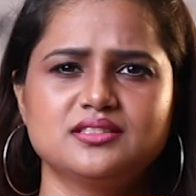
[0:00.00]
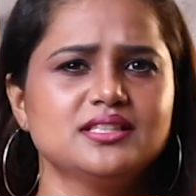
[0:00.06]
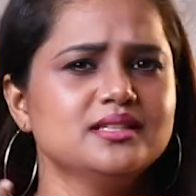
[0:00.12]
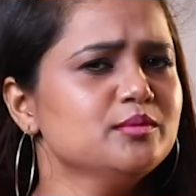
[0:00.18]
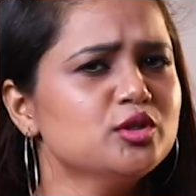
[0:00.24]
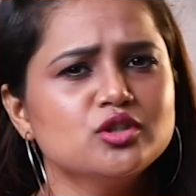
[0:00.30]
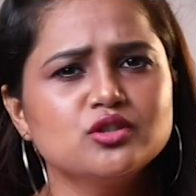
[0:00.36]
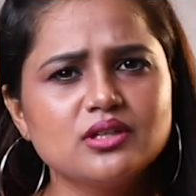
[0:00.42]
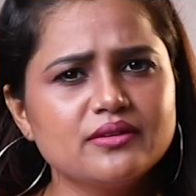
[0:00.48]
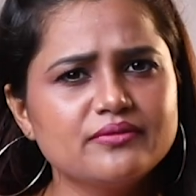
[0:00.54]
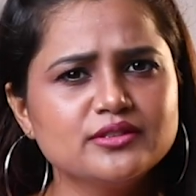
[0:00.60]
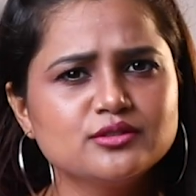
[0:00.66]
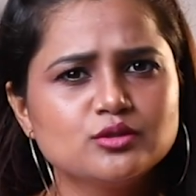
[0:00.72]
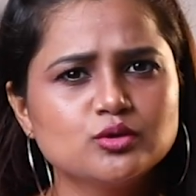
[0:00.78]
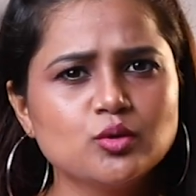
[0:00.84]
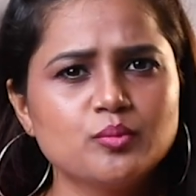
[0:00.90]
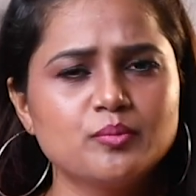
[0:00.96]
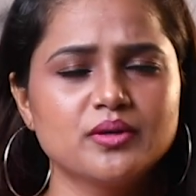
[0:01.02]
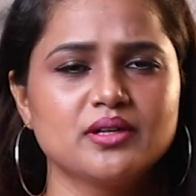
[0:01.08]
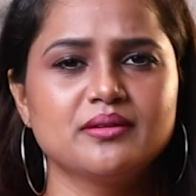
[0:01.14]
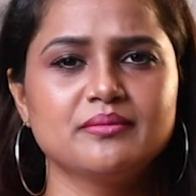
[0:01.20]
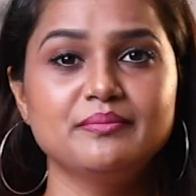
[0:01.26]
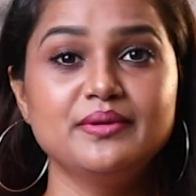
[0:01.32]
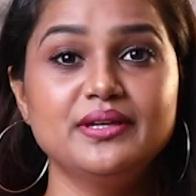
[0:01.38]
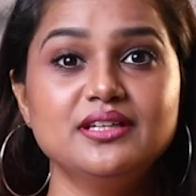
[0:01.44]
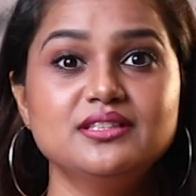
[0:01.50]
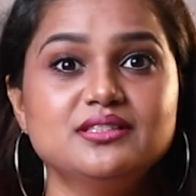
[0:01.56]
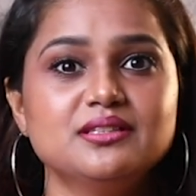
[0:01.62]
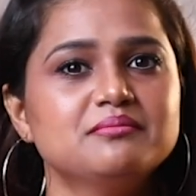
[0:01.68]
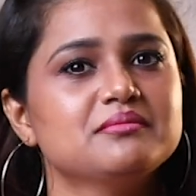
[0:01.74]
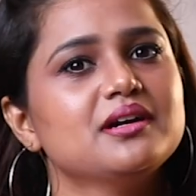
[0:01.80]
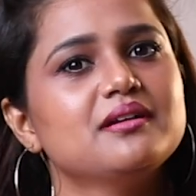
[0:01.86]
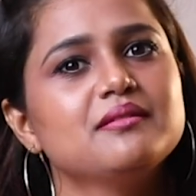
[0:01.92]
சினிமாட்டோகிராஃபி சூப்பர்
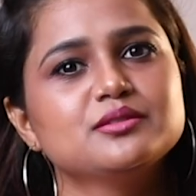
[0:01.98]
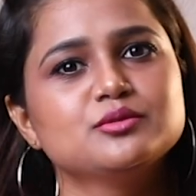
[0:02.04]
பிஜிஎம்